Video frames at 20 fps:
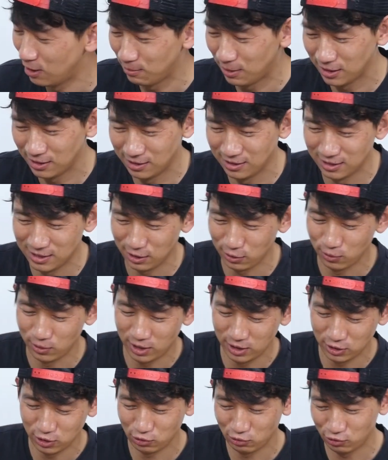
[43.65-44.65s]
마스크
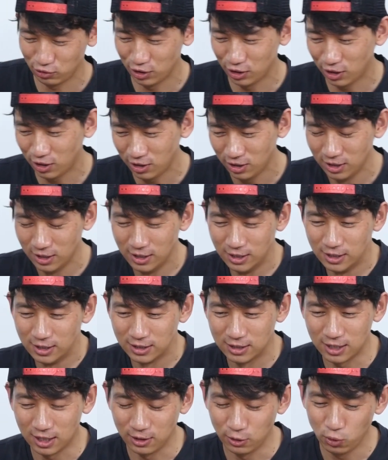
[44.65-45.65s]
착용하셨고요.
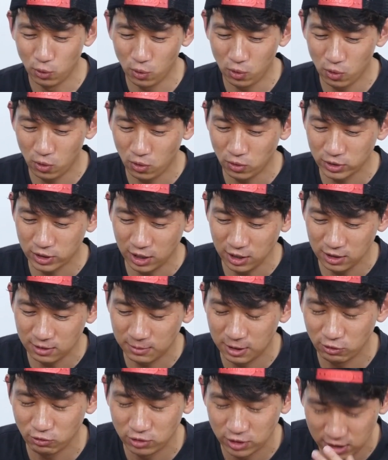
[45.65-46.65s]
자, 요거 사이드
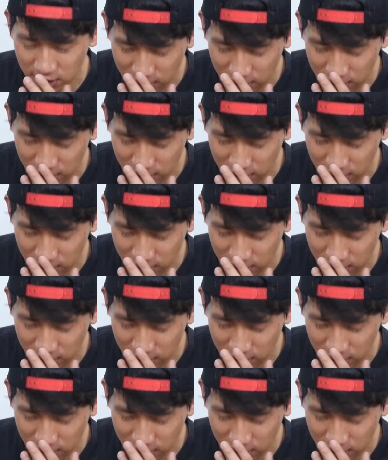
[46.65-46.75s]
마운트,